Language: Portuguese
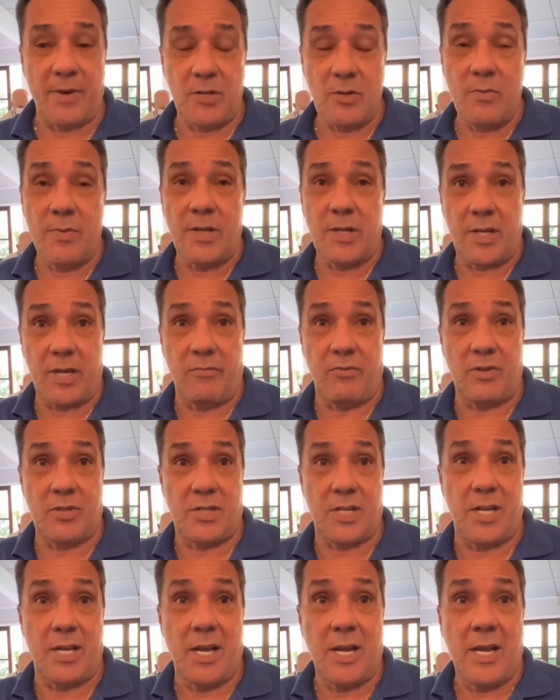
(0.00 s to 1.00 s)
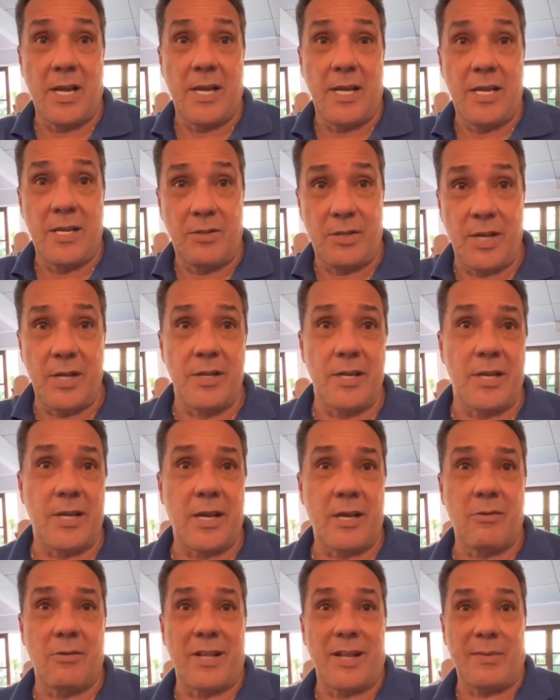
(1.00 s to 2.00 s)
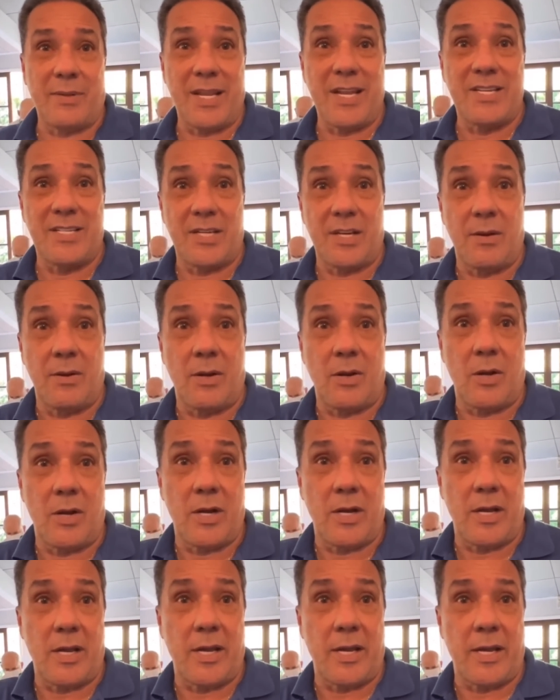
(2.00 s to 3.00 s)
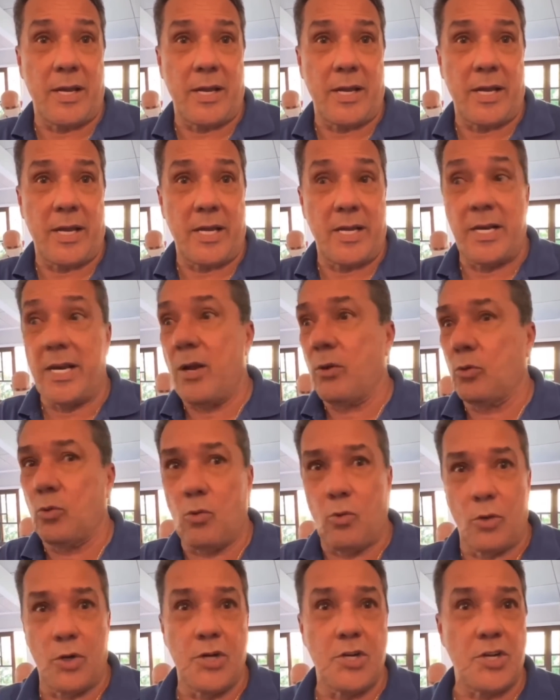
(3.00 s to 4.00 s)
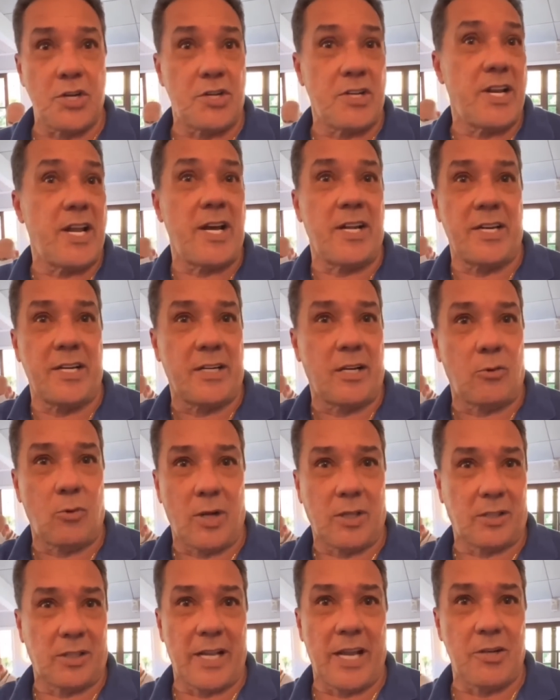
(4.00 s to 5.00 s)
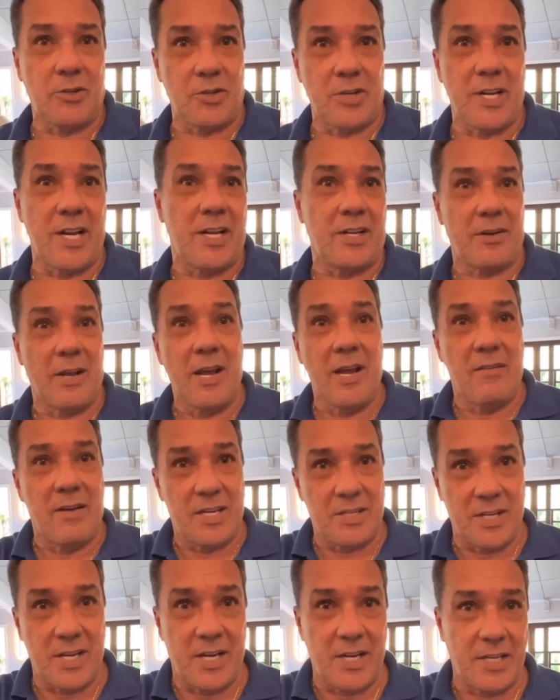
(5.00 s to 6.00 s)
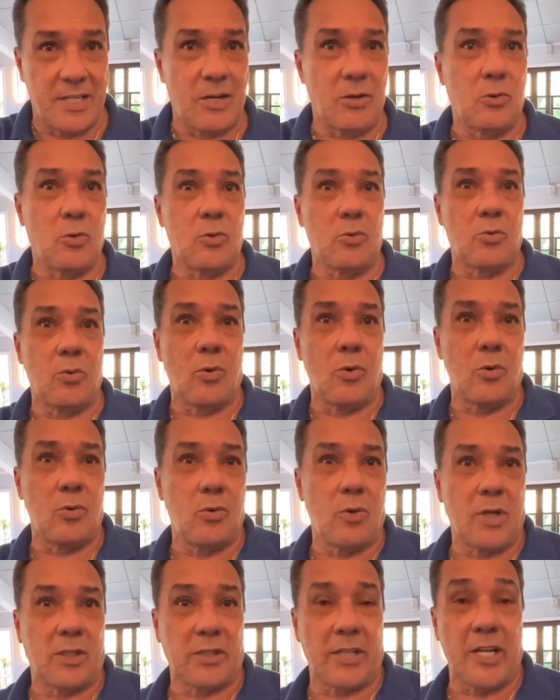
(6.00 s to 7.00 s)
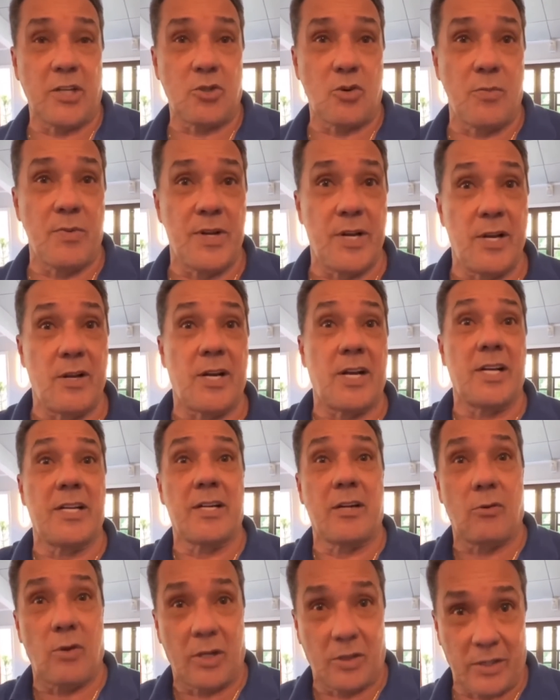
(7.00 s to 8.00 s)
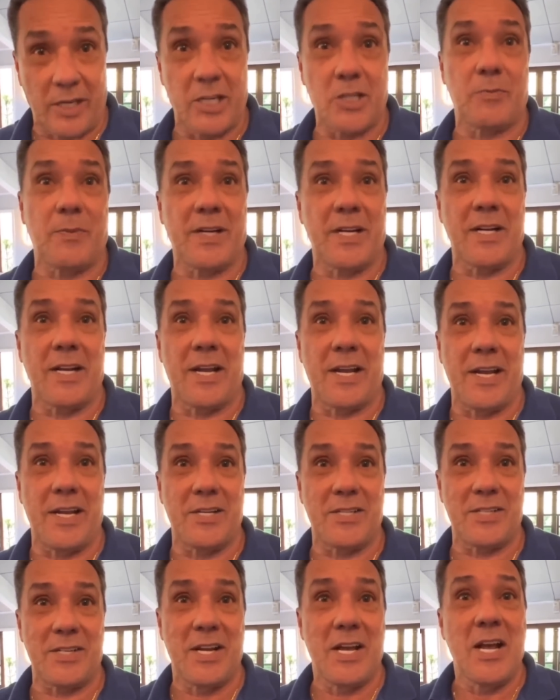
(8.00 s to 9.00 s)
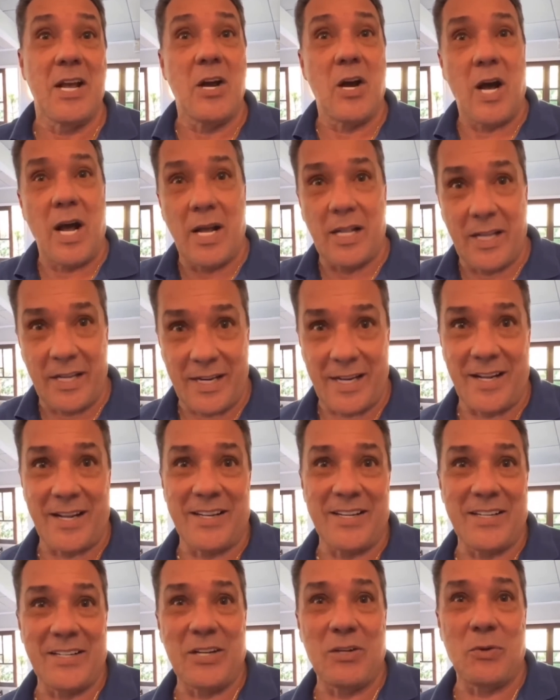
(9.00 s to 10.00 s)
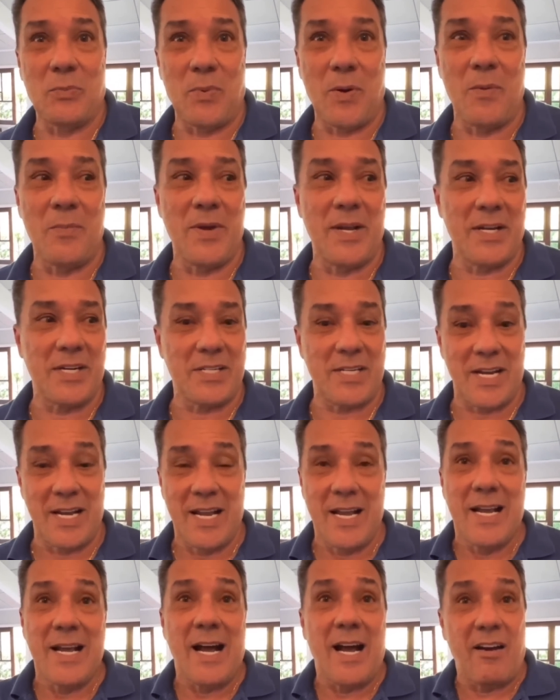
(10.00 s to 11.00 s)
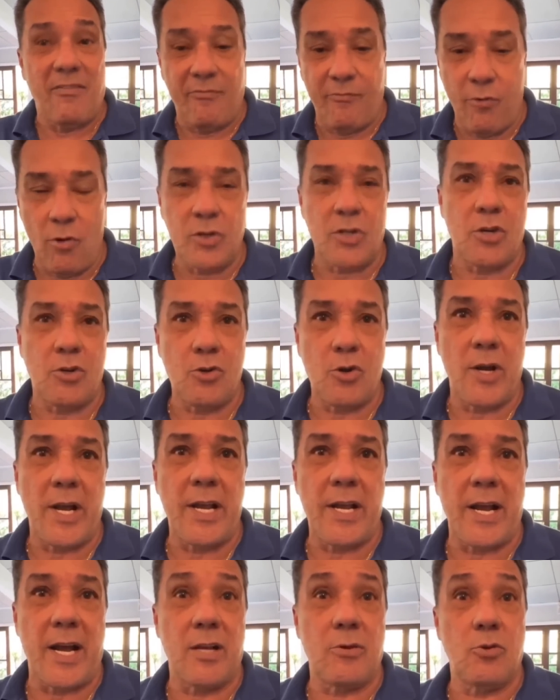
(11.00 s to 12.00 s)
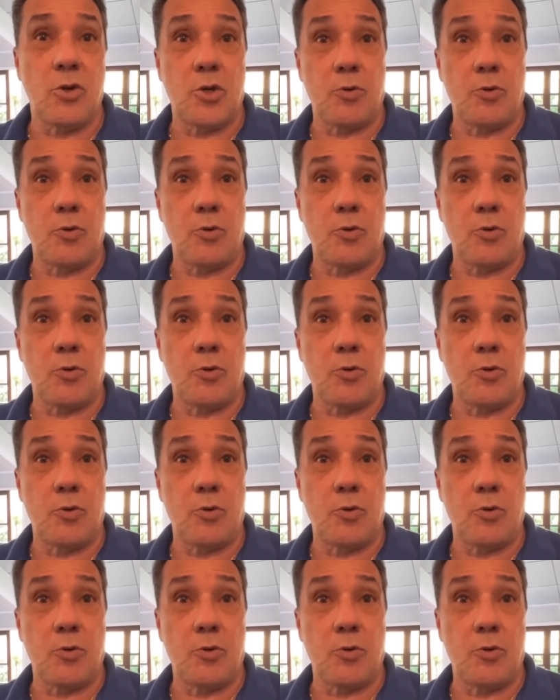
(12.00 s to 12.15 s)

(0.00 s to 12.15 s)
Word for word: A partir do momento que você entender que aquilo lá tem que ser, é, é, é que nem o do Corinthians, que tem a arena do Atlético, tem a, assim, a arena do, do, do, Atlético Mineiro, a arena do Atlético Paranaense, a, a arena do Palmeiras, é a força de jogar em casa.